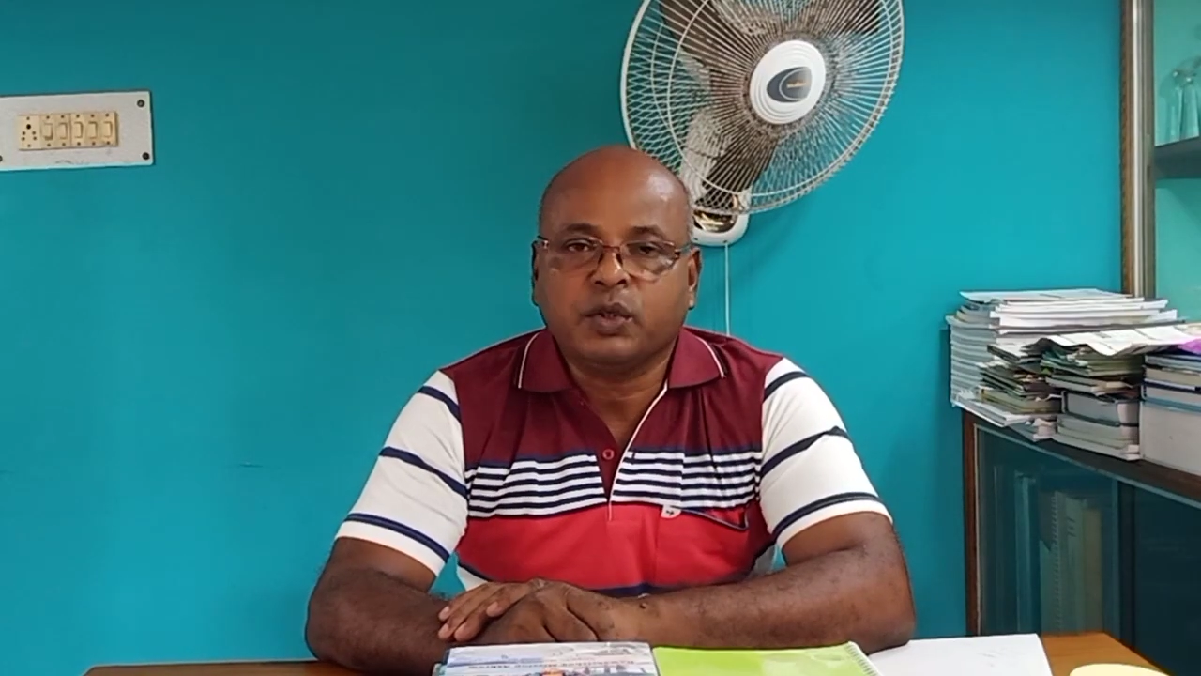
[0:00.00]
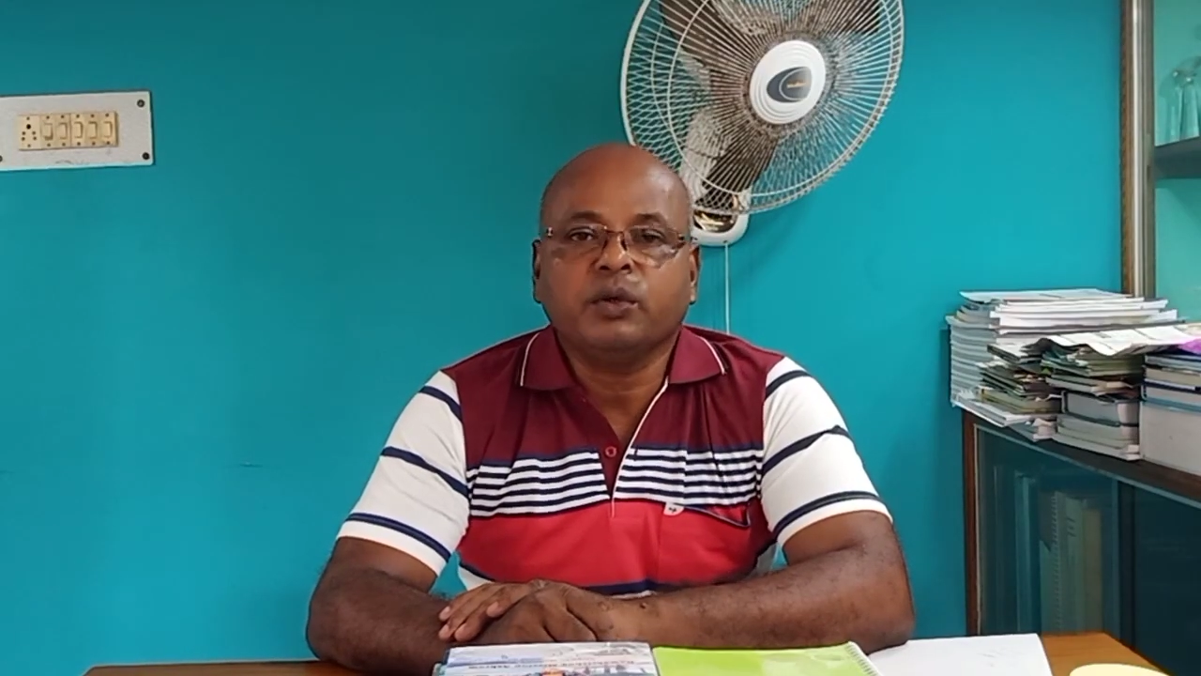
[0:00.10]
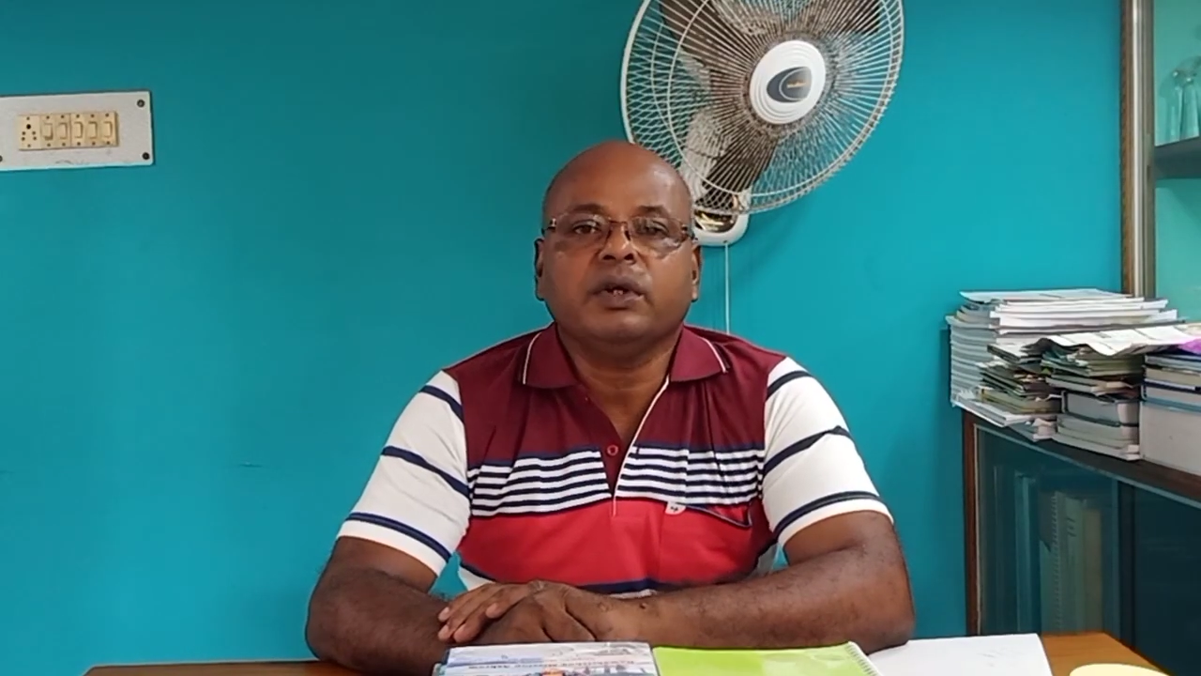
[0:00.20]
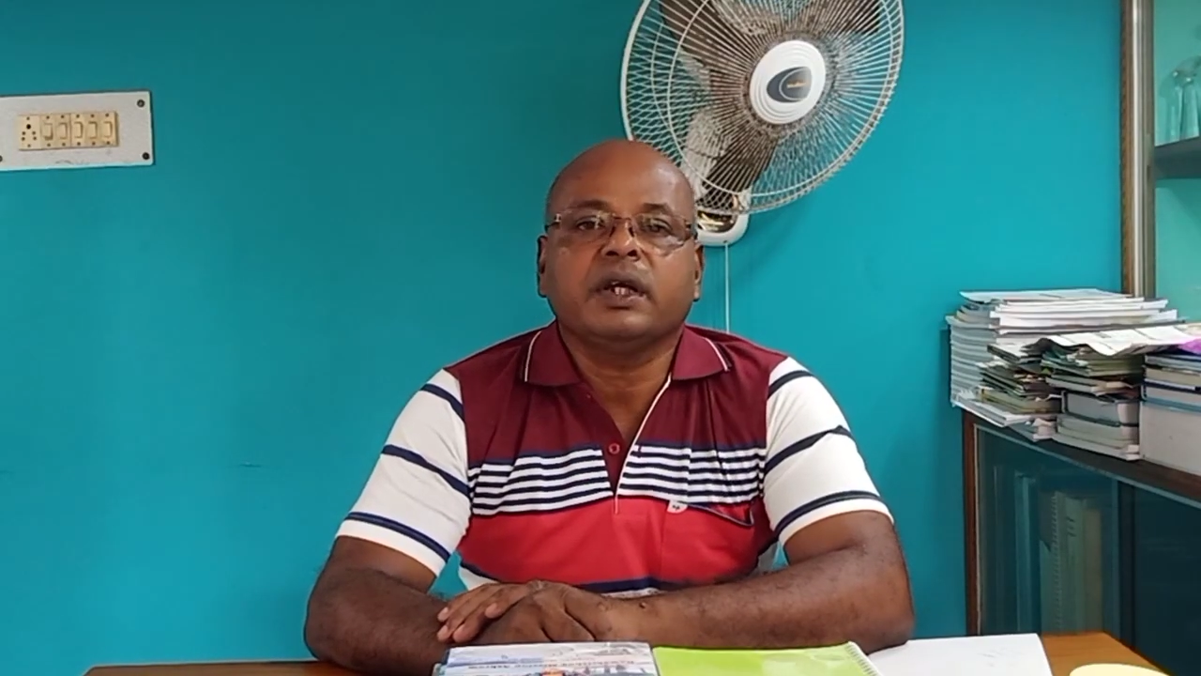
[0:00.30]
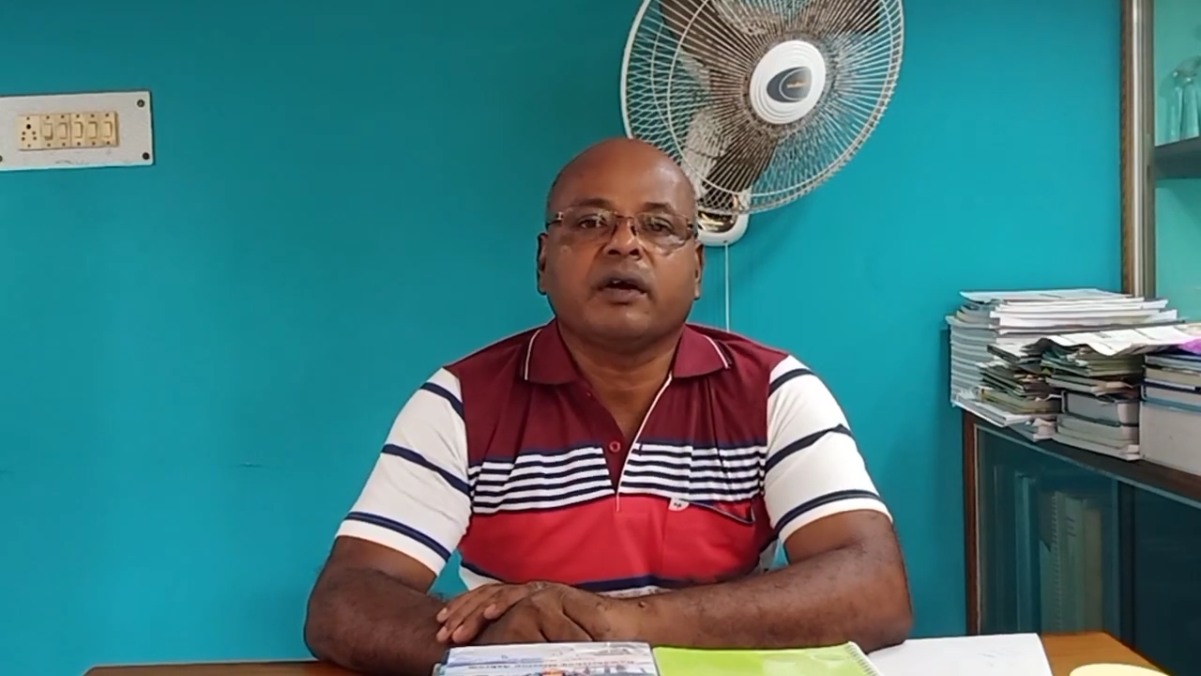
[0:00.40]

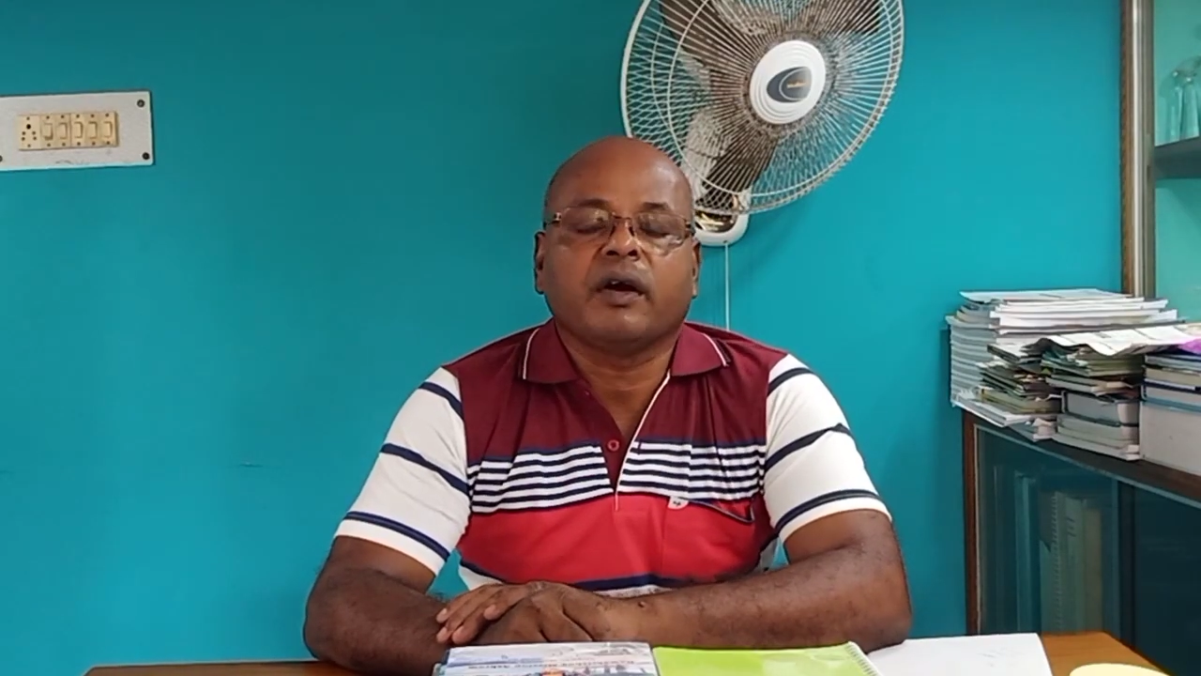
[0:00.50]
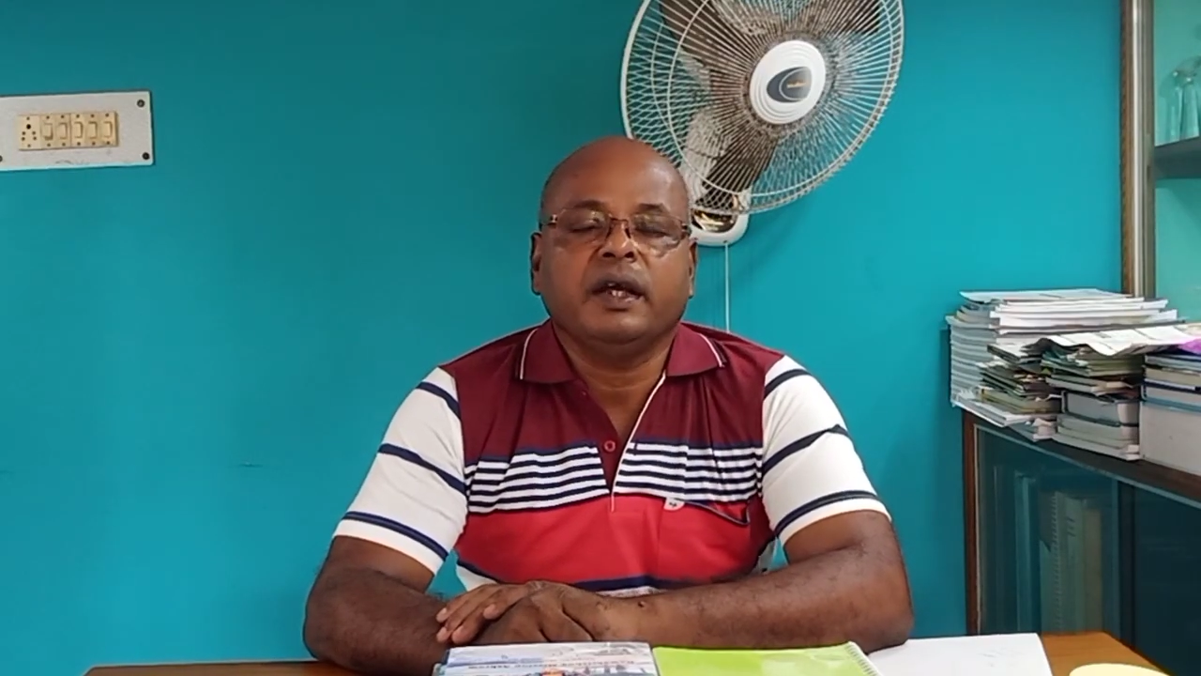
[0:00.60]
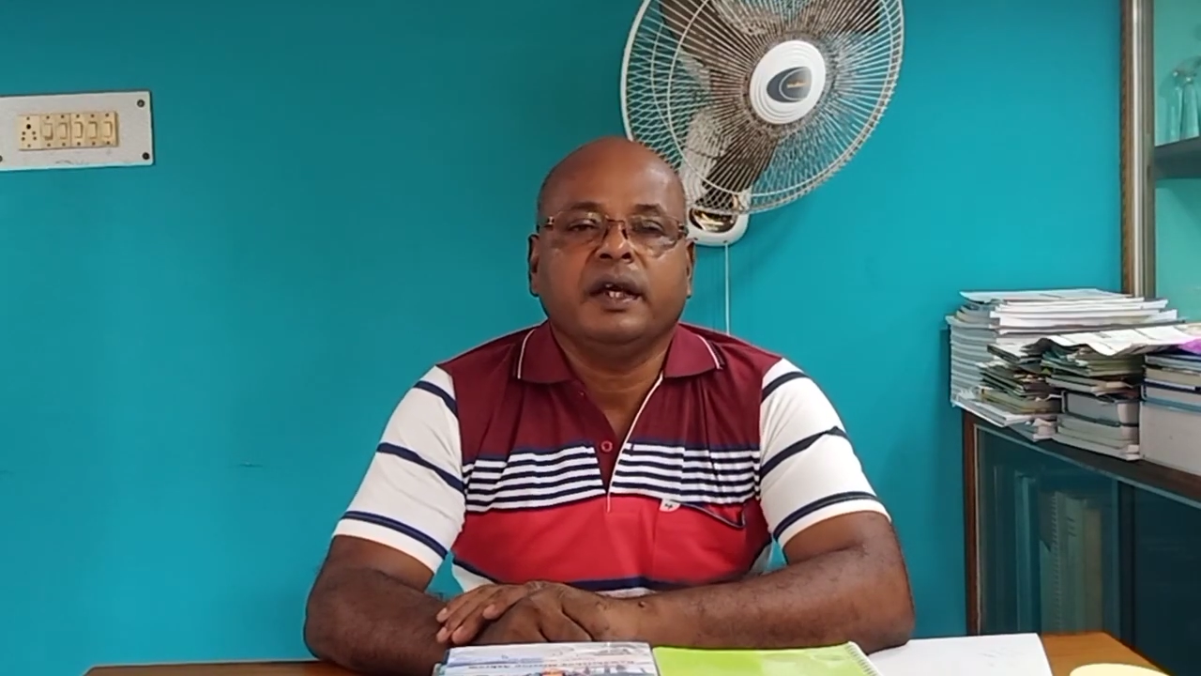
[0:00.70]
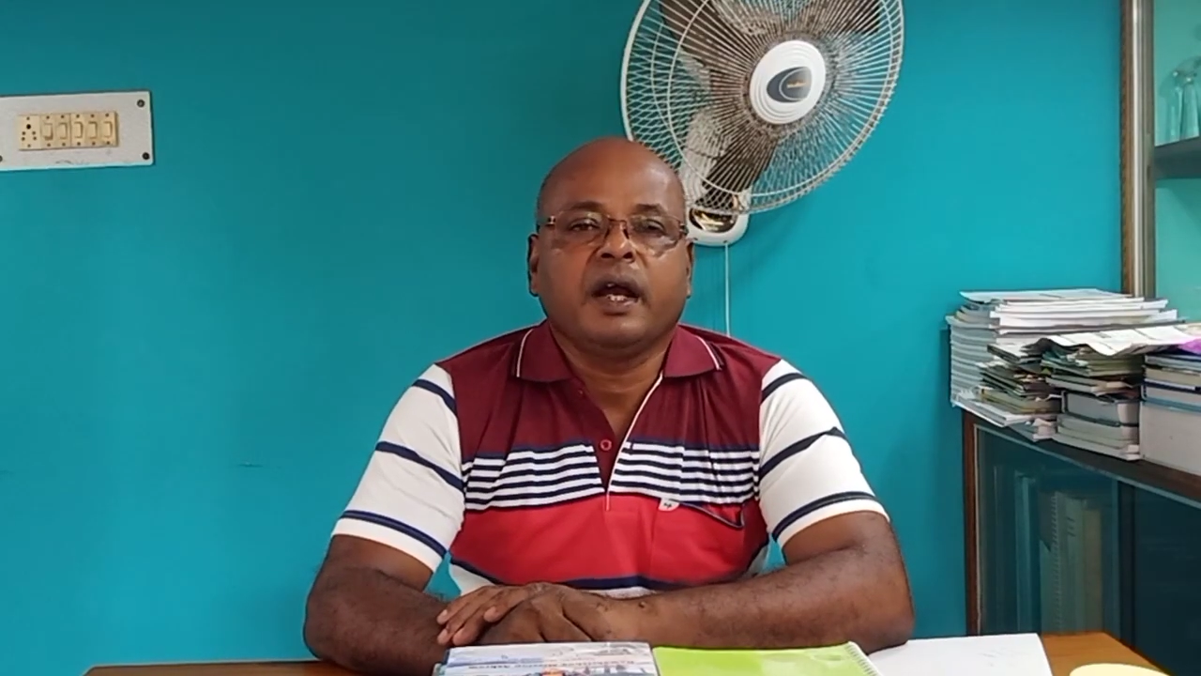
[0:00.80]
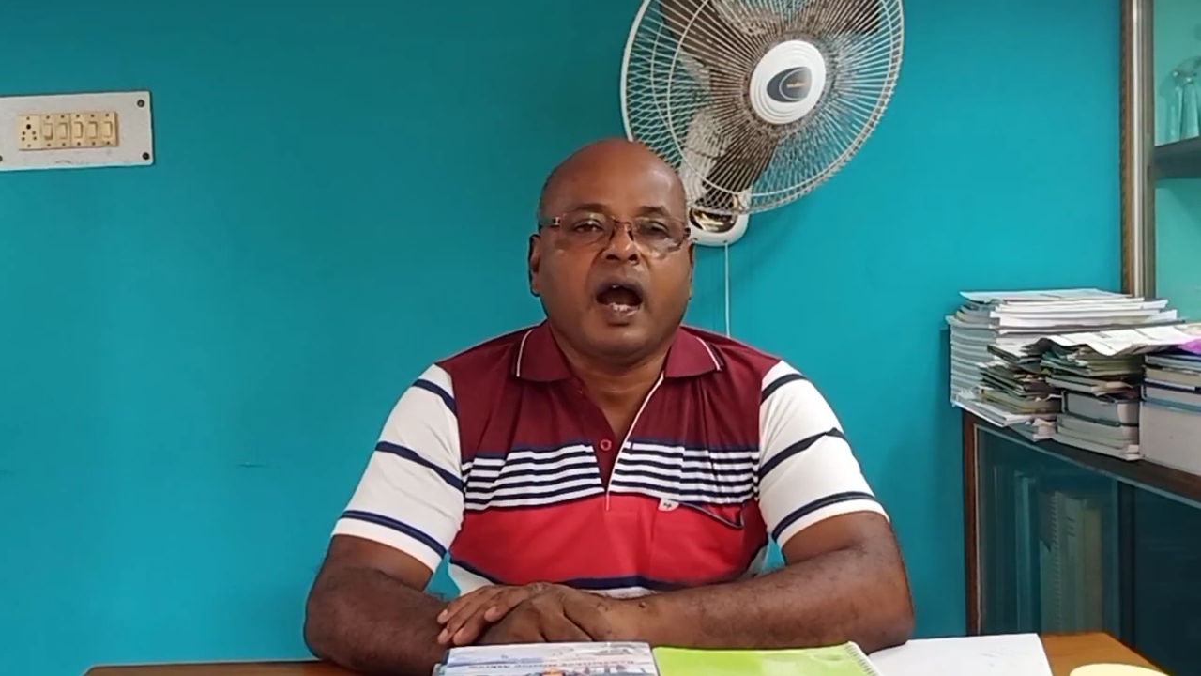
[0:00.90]
জন্য কি হয়